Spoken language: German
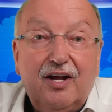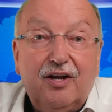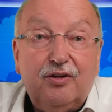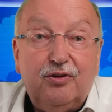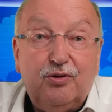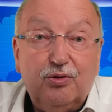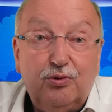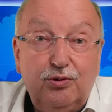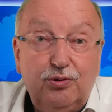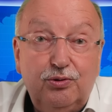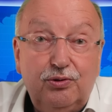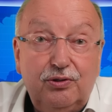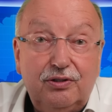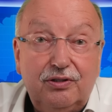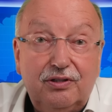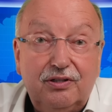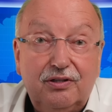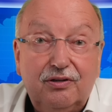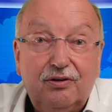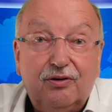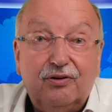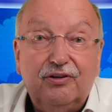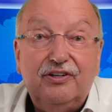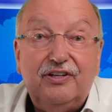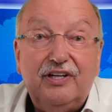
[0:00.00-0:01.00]
Du
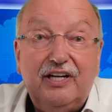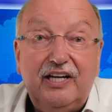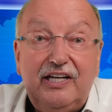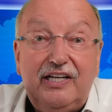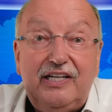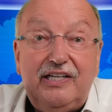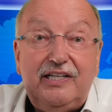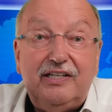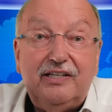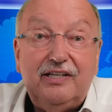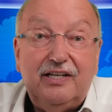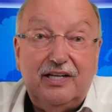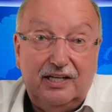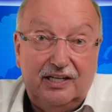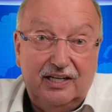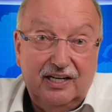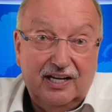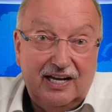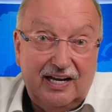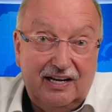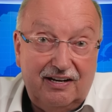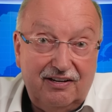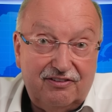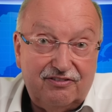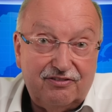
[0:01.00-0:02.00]
und ich gegen
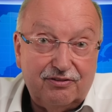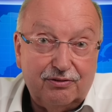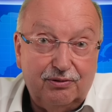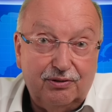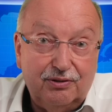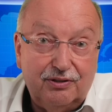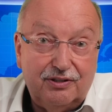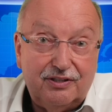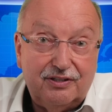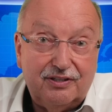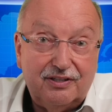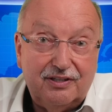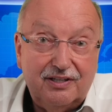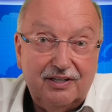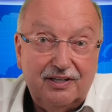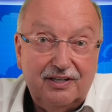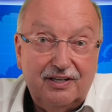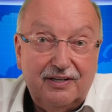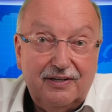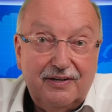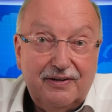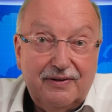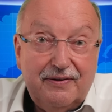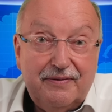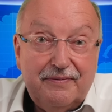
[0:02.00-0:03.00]
Rechtsruck,
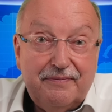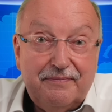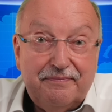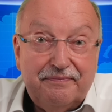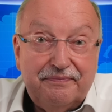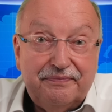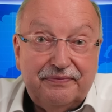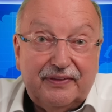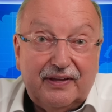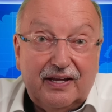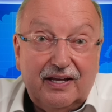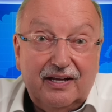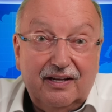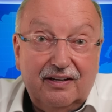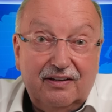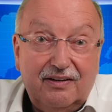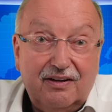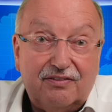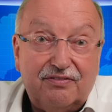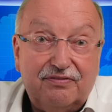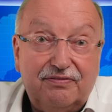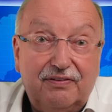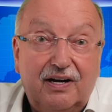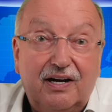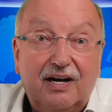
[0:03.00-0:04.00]

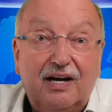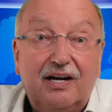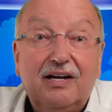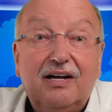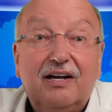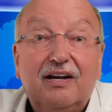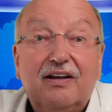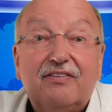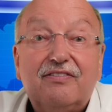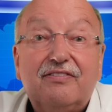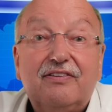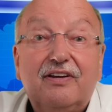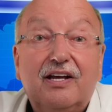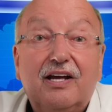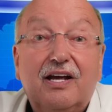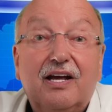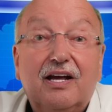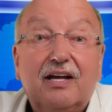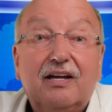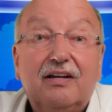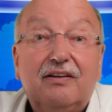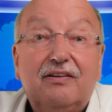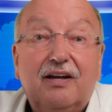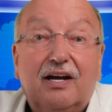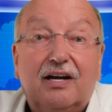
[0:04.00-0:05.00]
das war es
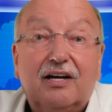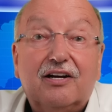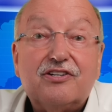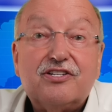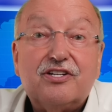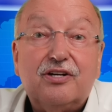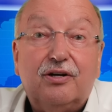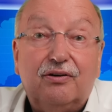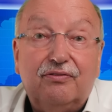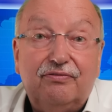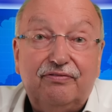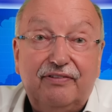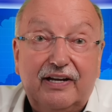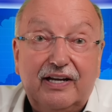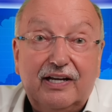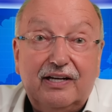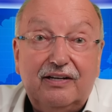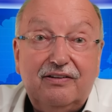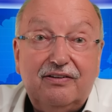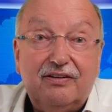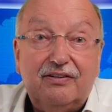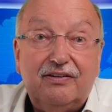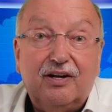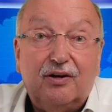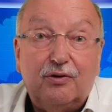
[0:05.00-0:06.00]
der Tagesschau
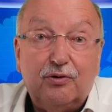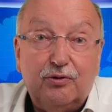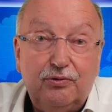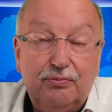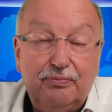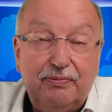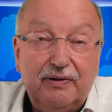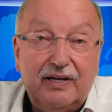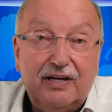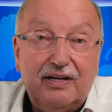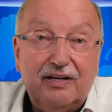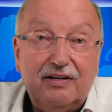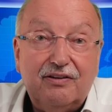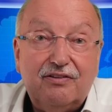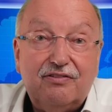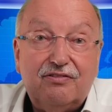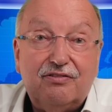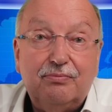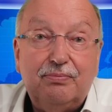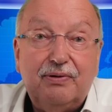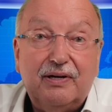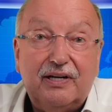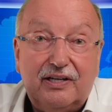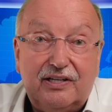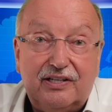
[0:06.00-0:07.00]
wert, darüber
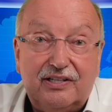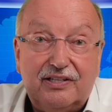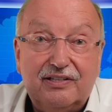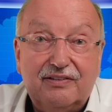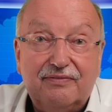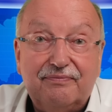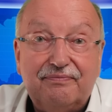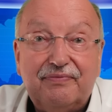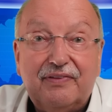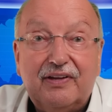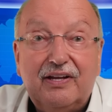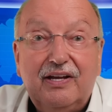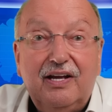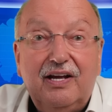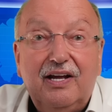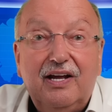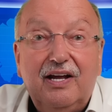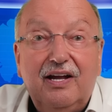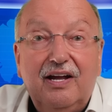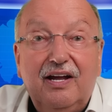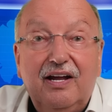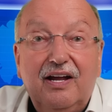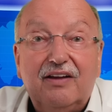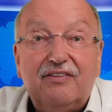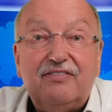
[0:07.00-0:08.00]
zu berichten.
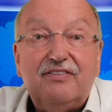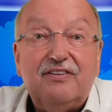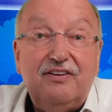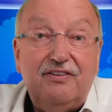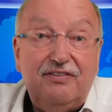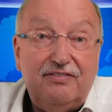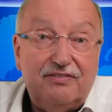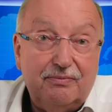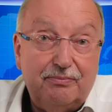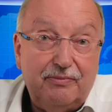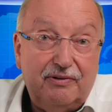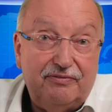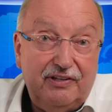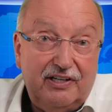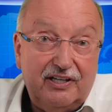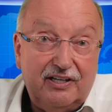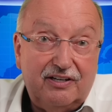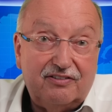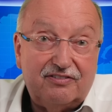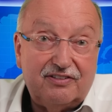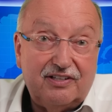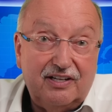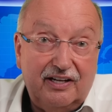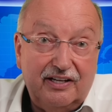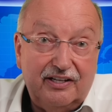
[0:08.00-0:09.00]
Es ist immer wieder
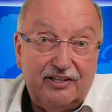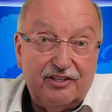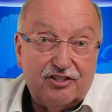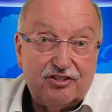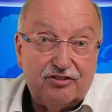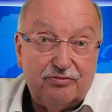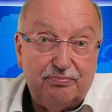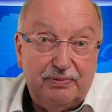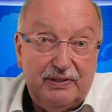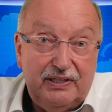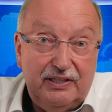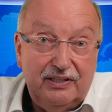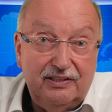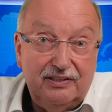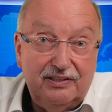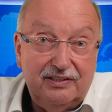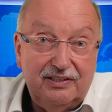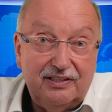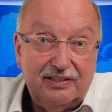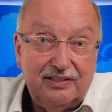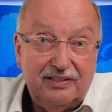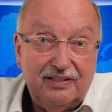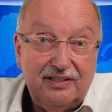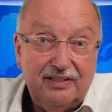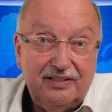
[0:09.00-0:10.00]
das gleiche
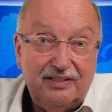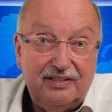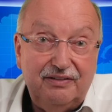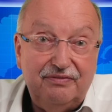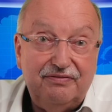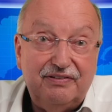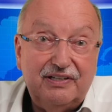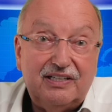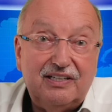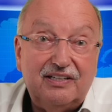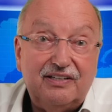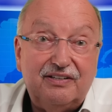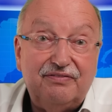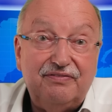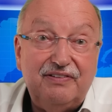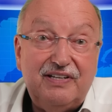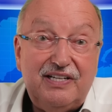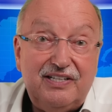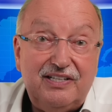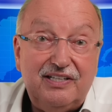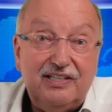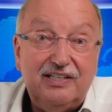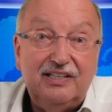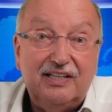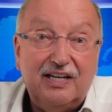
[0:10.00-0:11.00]
Spiel. Die wirklich
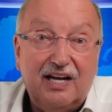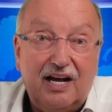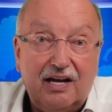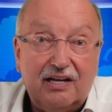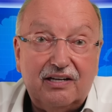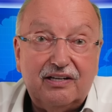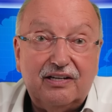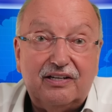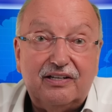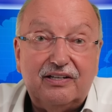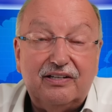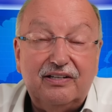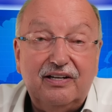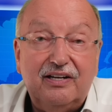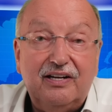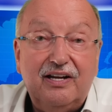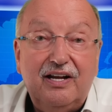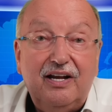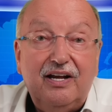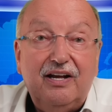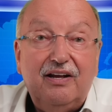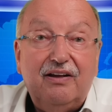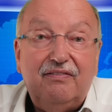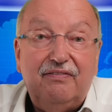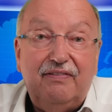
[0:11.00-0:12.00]
wichtigen Nachrichten
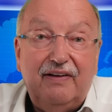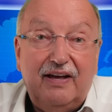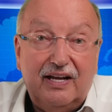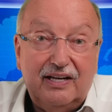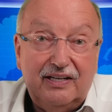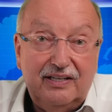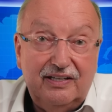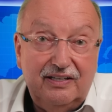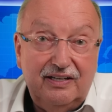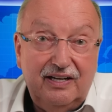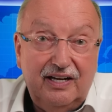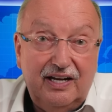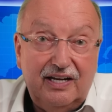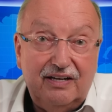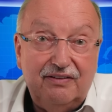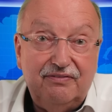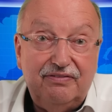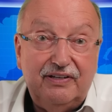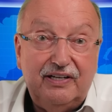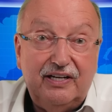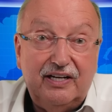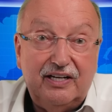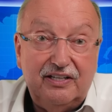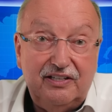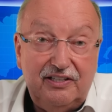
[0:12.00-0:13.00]
werden
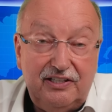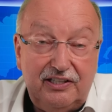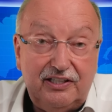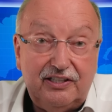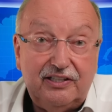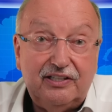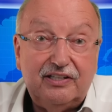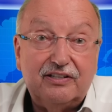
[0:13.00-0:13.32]
entweder nicht